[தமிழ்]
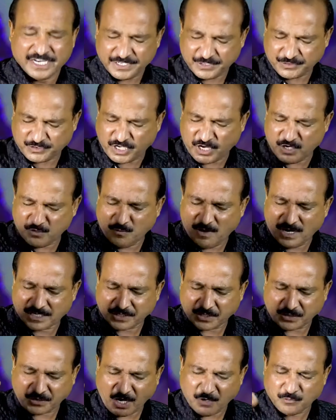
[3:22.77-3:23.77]
என்
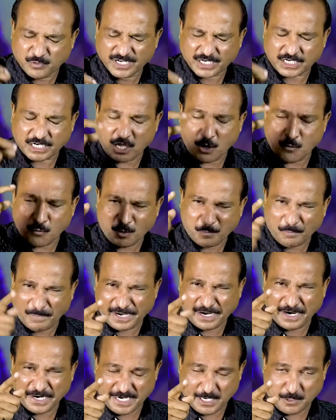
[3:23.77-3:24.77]
தெய்வாதி தெய்வனுக்கு நான்
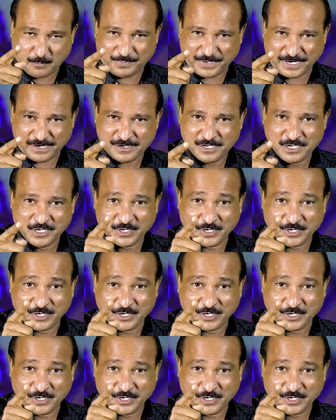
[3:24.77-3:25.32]
உண்மையாக இருப்பேன்